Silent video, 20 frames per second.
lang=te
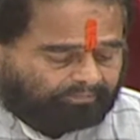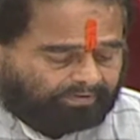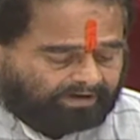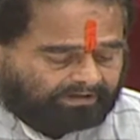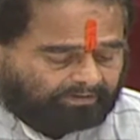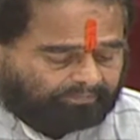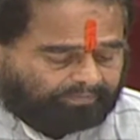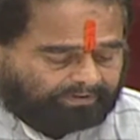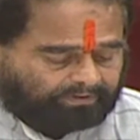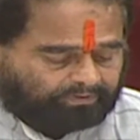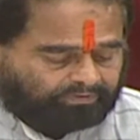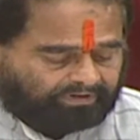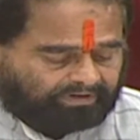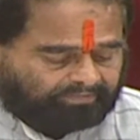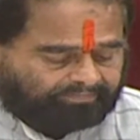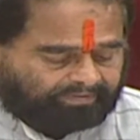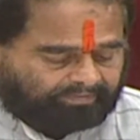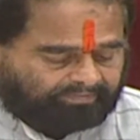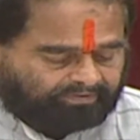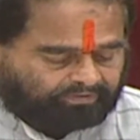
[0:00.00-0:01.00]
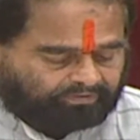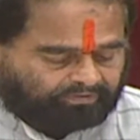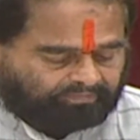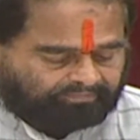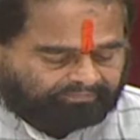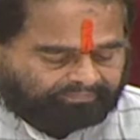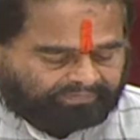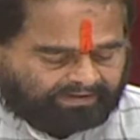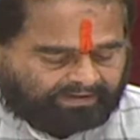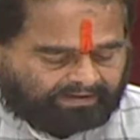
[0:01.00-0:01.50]
పాటుపడుతున్న ప్రభుత్వం
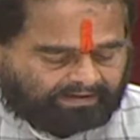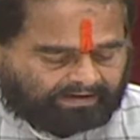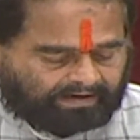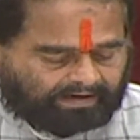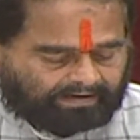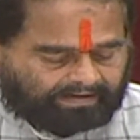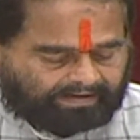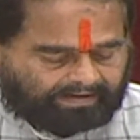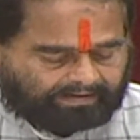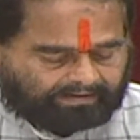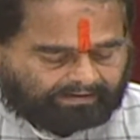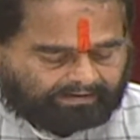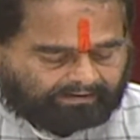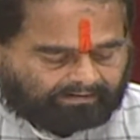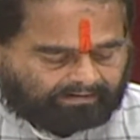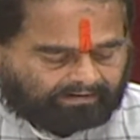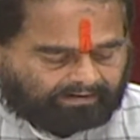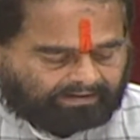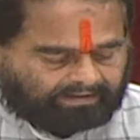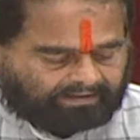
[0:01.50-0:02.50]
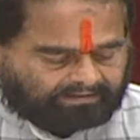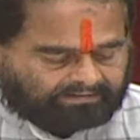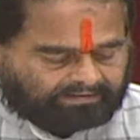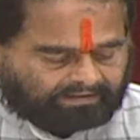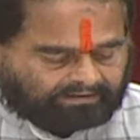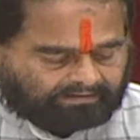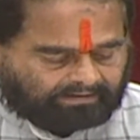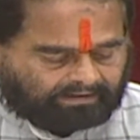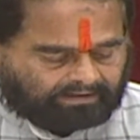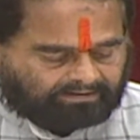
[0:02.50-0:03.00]
అనేక రకాలైన
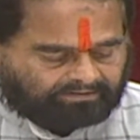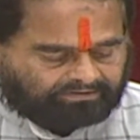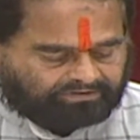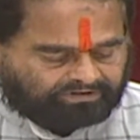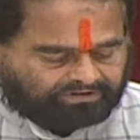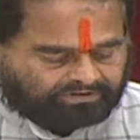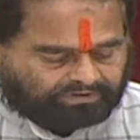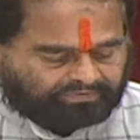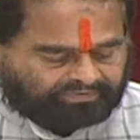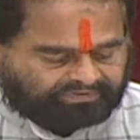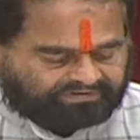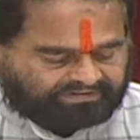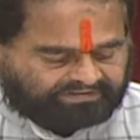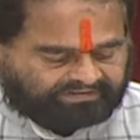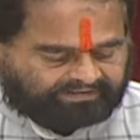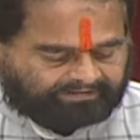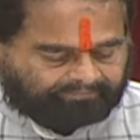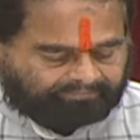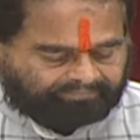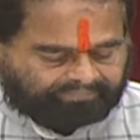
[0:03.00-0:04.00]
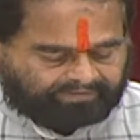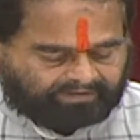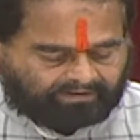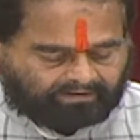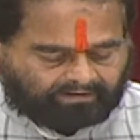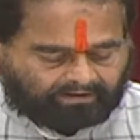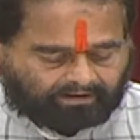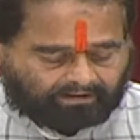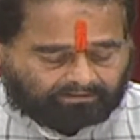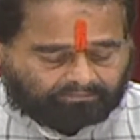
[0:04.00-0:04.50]
చట్టాలను తీసుకువచ్చింది
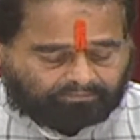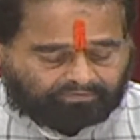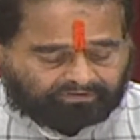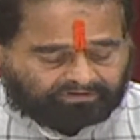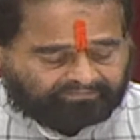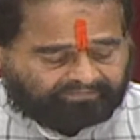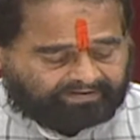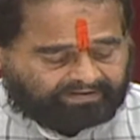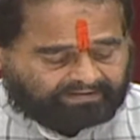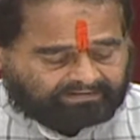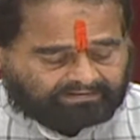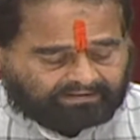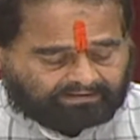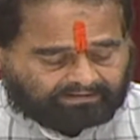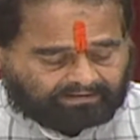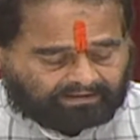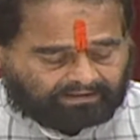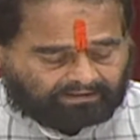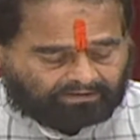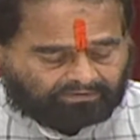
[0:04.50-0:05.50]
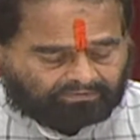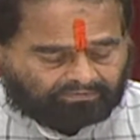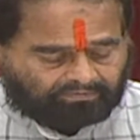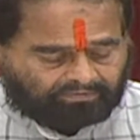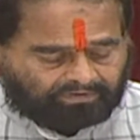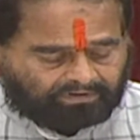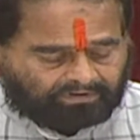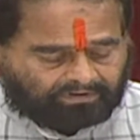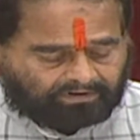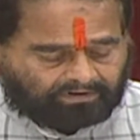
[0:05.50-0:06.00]
అద్భుతమైన చట్టాలను
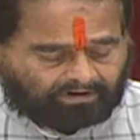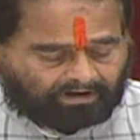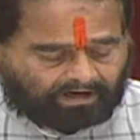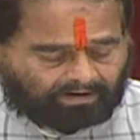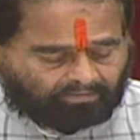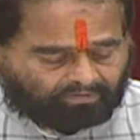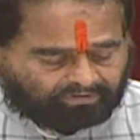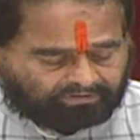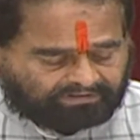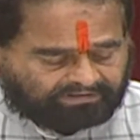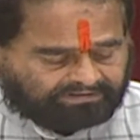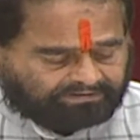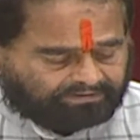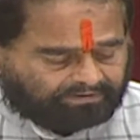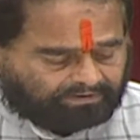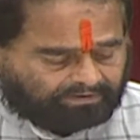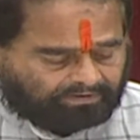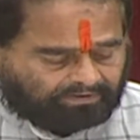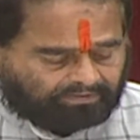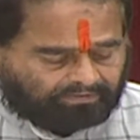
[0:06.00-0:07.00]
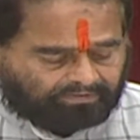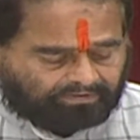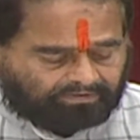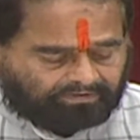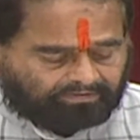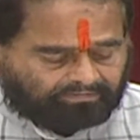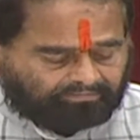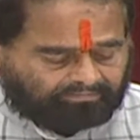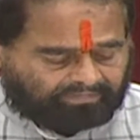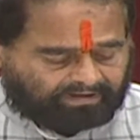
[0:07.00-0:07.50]
ఆమోదించడంలో
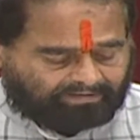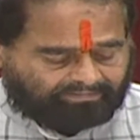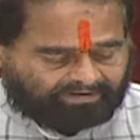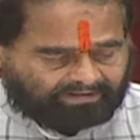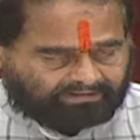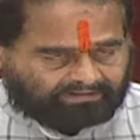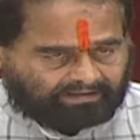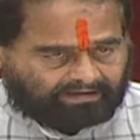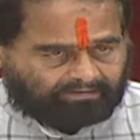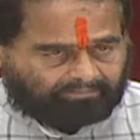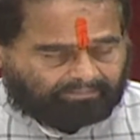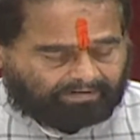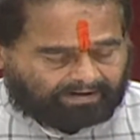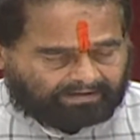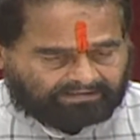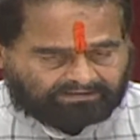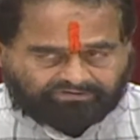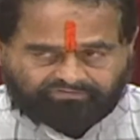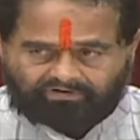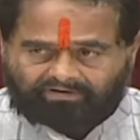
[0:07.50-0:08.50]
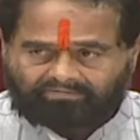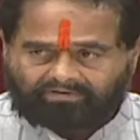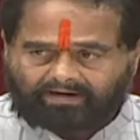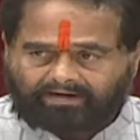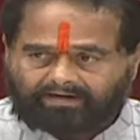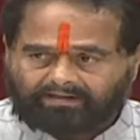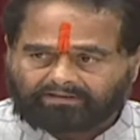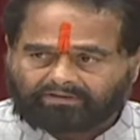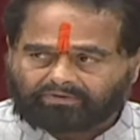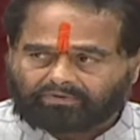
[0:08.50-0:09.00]
మనమంతా
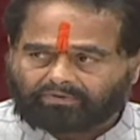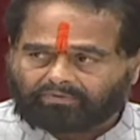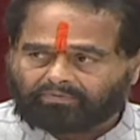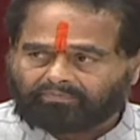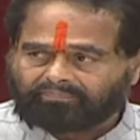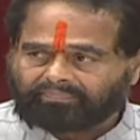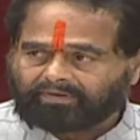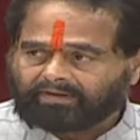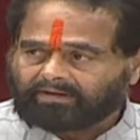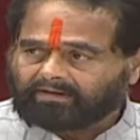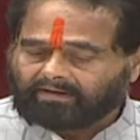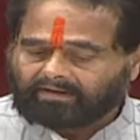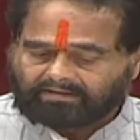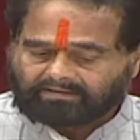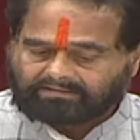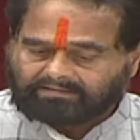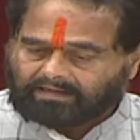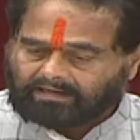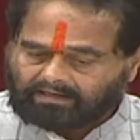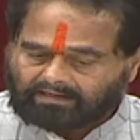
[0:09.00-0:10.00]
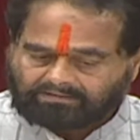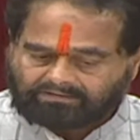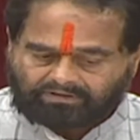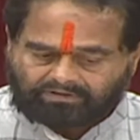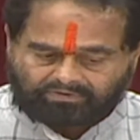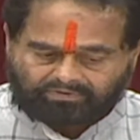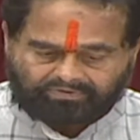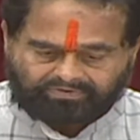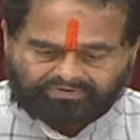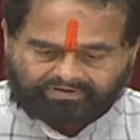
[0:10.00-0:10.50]
భాగస్వాములైనందుకు నాకు చాలా
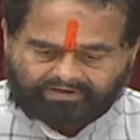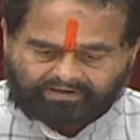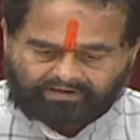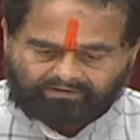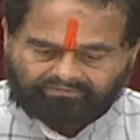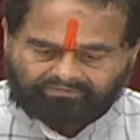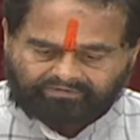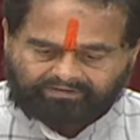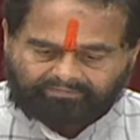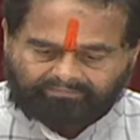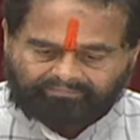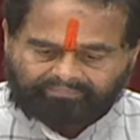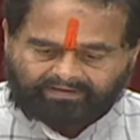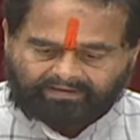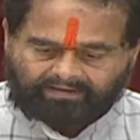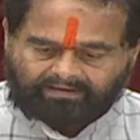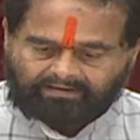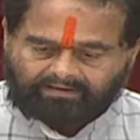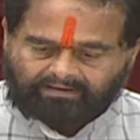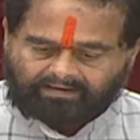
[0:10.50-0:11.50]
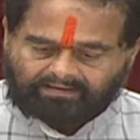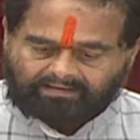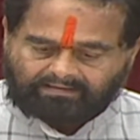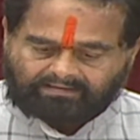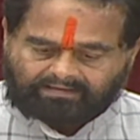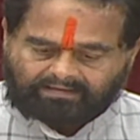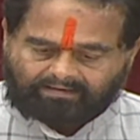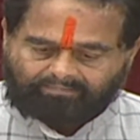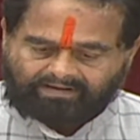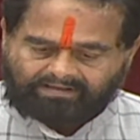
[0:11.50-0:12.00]
సంతోషంగా ఉంది
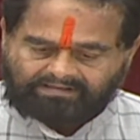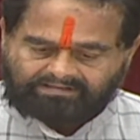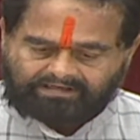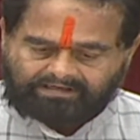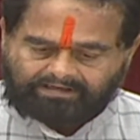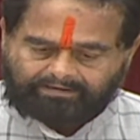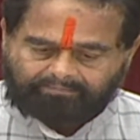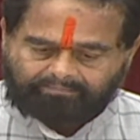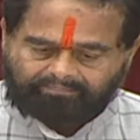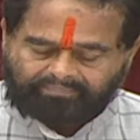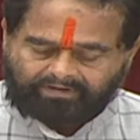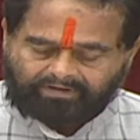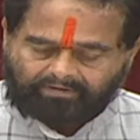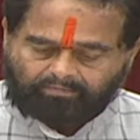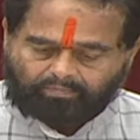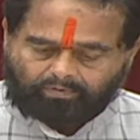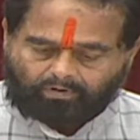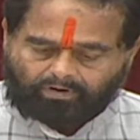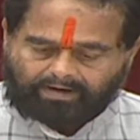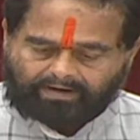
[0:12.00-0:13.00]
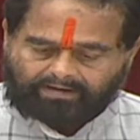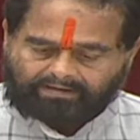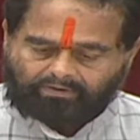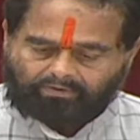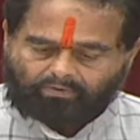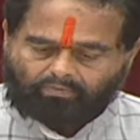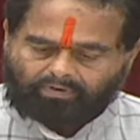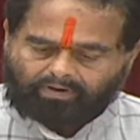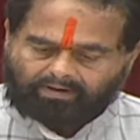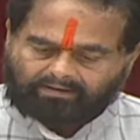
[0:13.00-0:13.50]
ఇంత మంచి
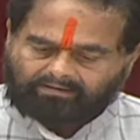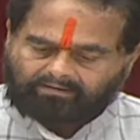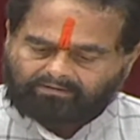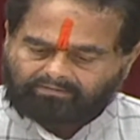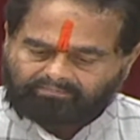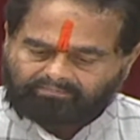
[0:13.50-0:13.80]
ప్రోడక్టివ్ వర్క్